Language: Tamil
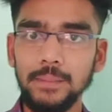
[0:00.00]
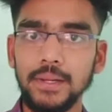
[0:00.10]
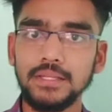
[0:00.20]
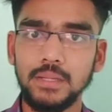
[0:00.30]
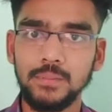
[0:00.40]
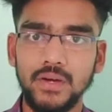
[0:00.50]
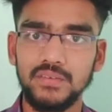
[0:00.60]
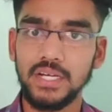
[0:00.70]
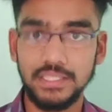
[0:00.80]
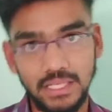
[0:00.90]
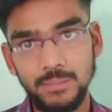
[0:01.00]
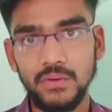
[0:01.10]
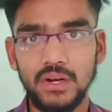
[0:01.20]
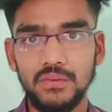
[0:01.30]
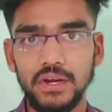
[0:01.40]
கண்டிப்பாக திருப்பி வருவேன் நான்
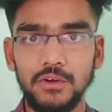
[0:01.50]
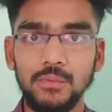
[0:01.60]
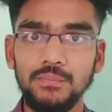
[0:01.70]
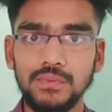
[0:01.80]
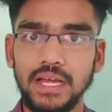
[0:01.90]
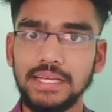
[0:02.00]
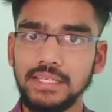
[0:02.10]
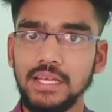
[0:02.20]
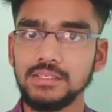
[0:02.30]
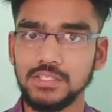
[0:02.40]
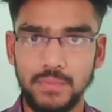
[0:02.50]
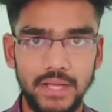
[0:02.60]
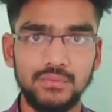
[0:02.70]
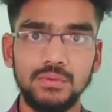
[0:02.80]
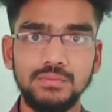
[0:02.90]
திரும்பி வர வரைக்கும் அன்டல் இஸ் இஸ்
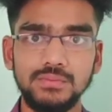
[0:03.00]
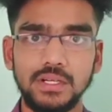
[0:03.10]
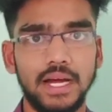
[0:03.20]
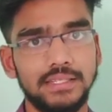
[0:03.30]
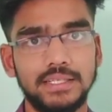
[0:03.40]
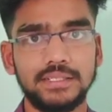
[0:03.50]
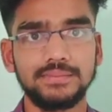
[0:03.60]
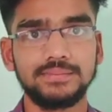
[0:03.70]
பாய் ஃப்ரம் கார்த்திக்